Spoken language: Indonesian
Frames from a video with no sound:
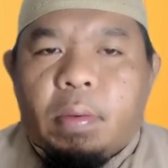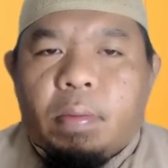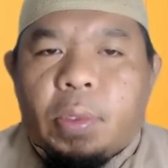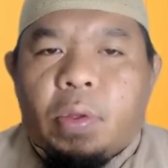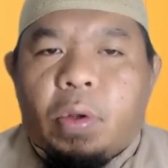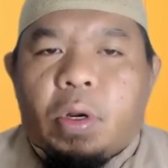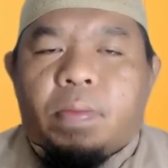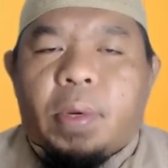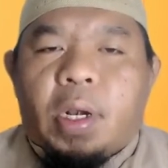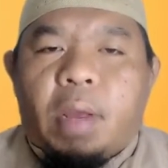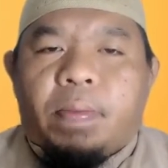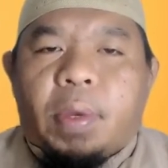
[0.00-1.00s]
menurut
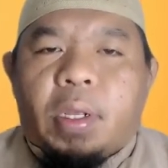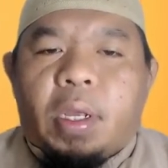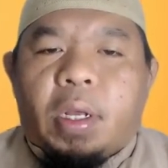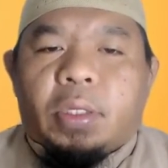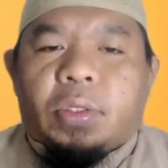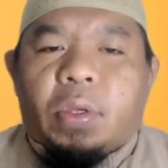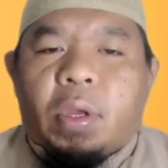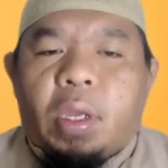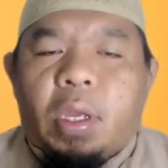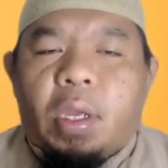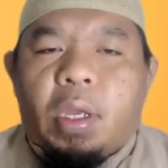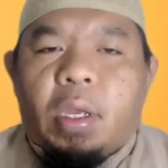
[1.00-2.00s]
pendapat yang
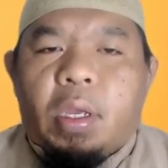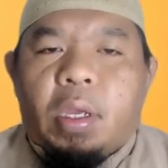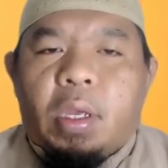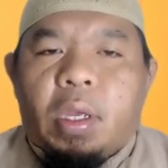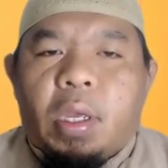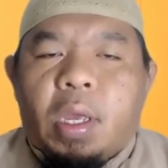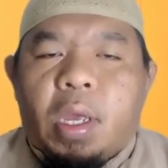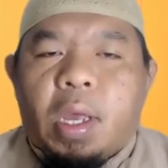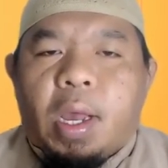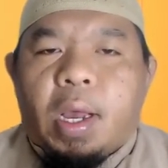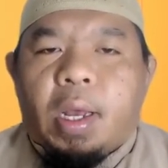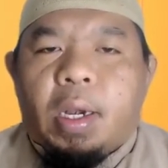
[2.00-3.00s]
sahih
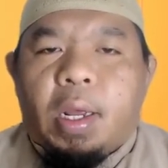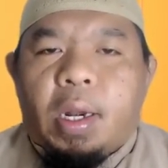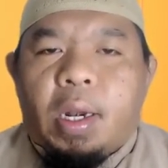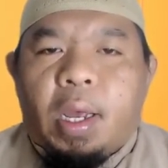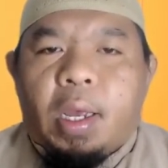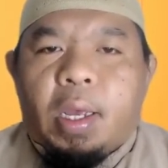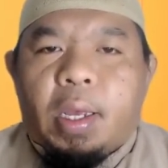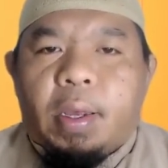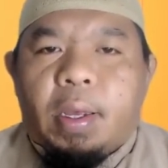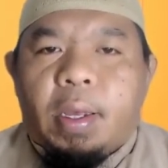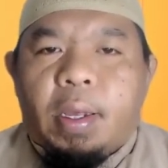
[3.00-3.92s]
adalah